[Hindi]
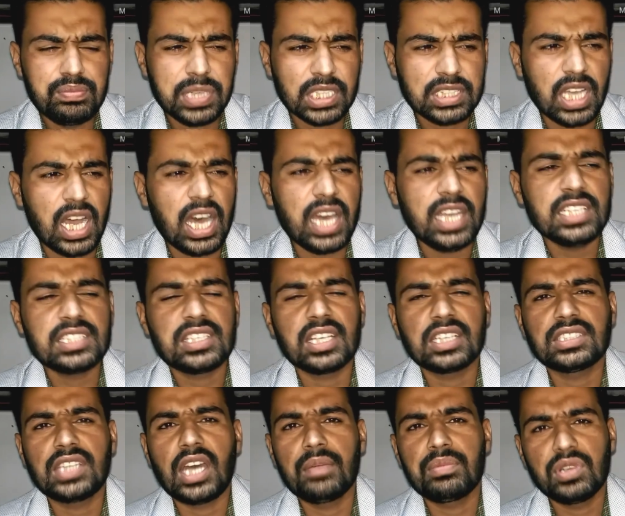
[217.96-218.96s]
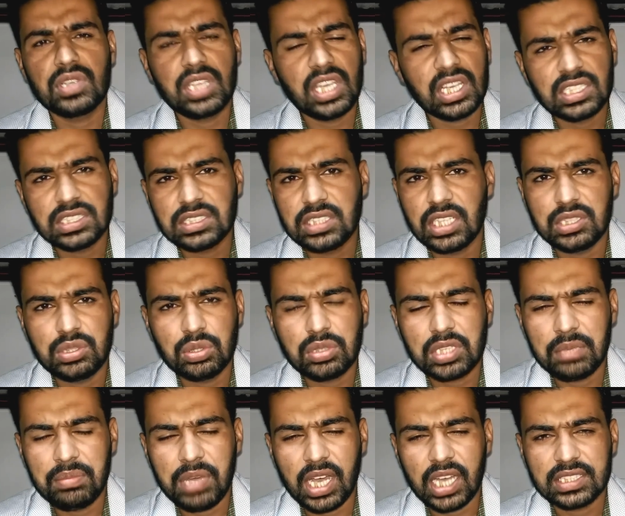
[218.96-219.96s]
बता नहीं सकता आपको ये कितने दुख
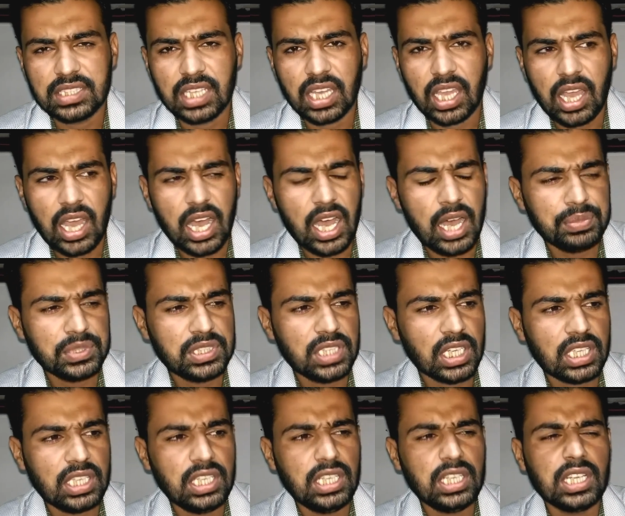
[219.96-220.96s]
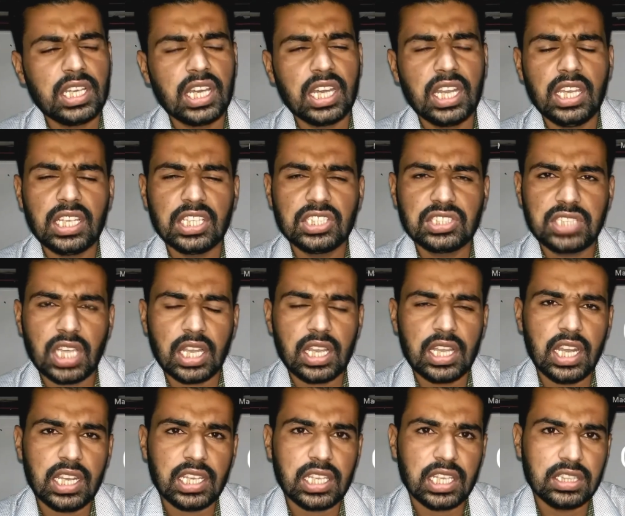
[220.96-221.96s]
की बात है आप यकीन करें कि
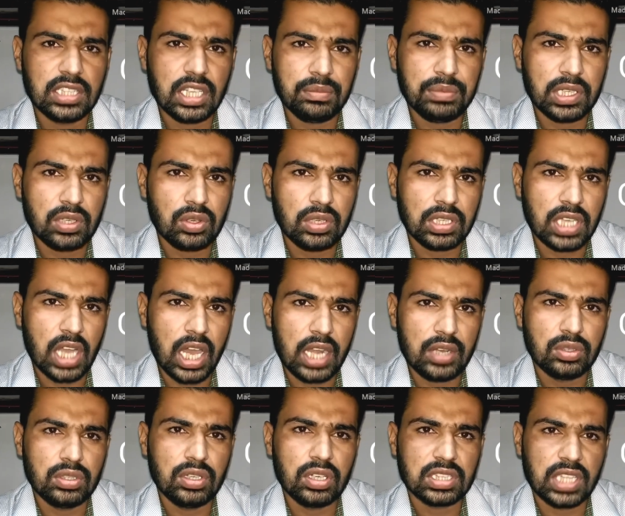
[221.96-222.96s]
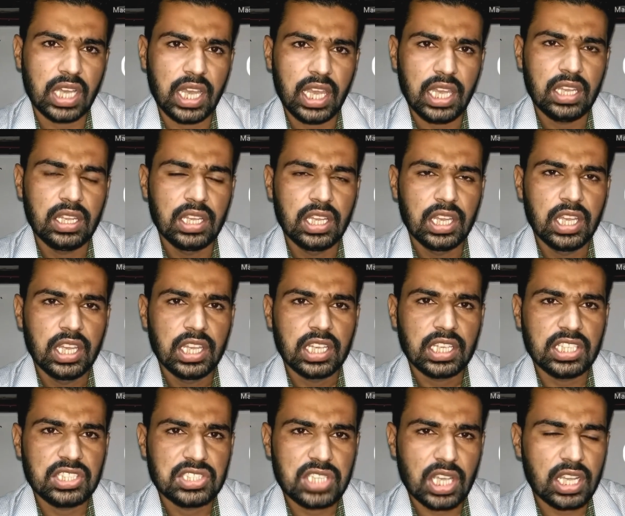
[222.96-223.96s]
जंगल के अंदर भी कोई कानून होता है
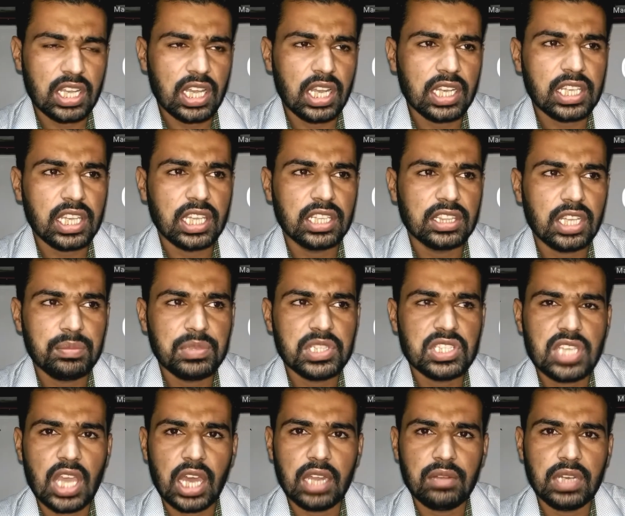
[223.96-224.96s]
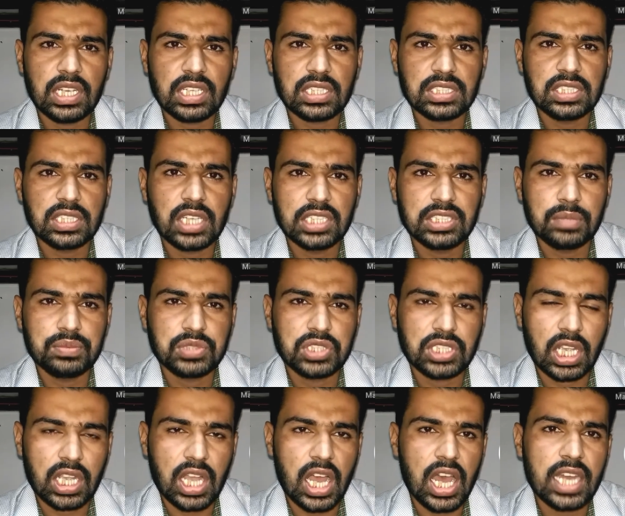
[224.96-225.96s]
कि जंगल के अंदर भी जानवर किसी का जब
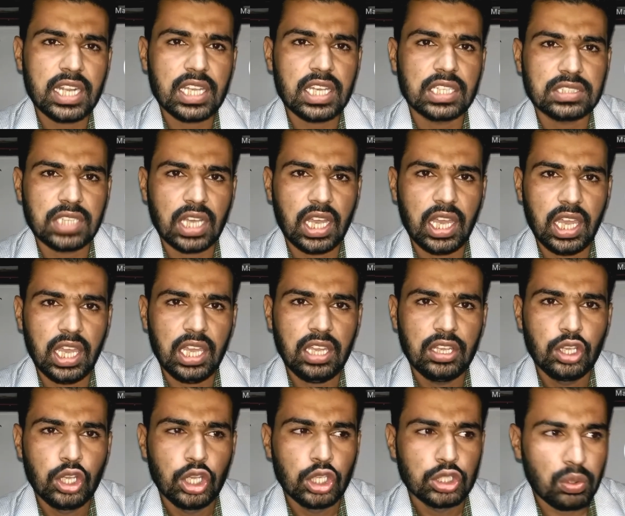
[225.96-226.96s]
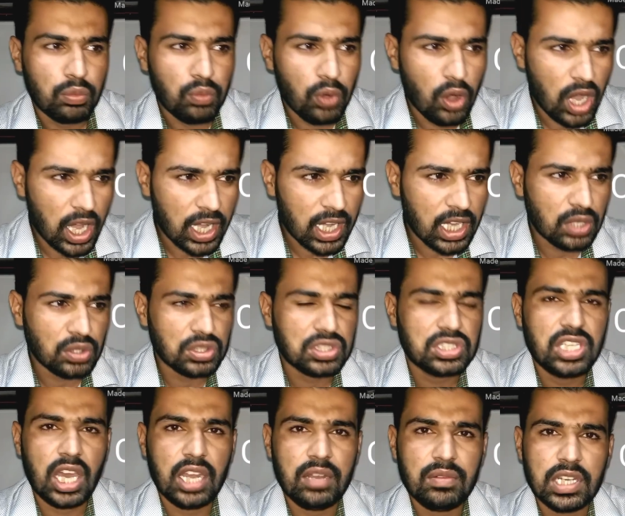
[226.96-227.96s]
शिकार करता है तो वो अगर
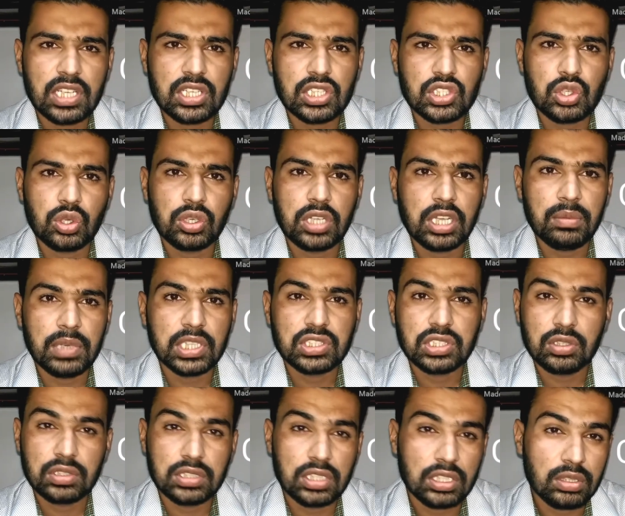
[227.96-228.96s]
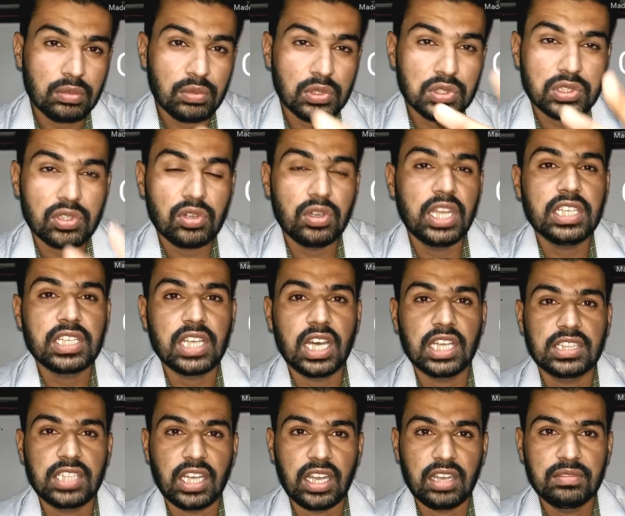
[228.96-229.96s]
उस जानवर के छोटे बच्चे होते हैं तो वो उसको नहीं
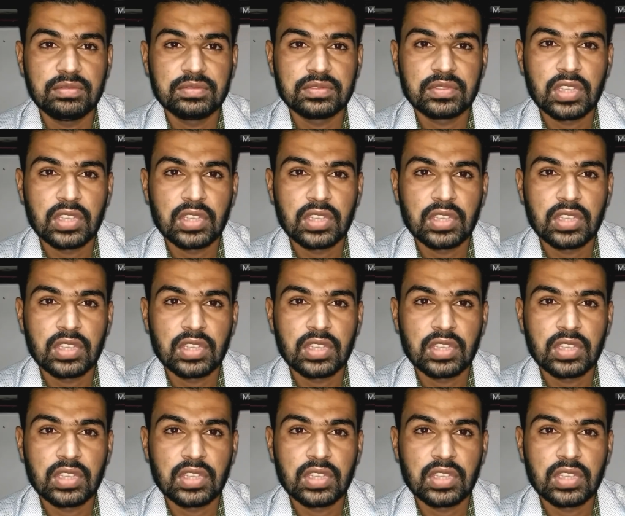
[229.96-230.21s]
खाता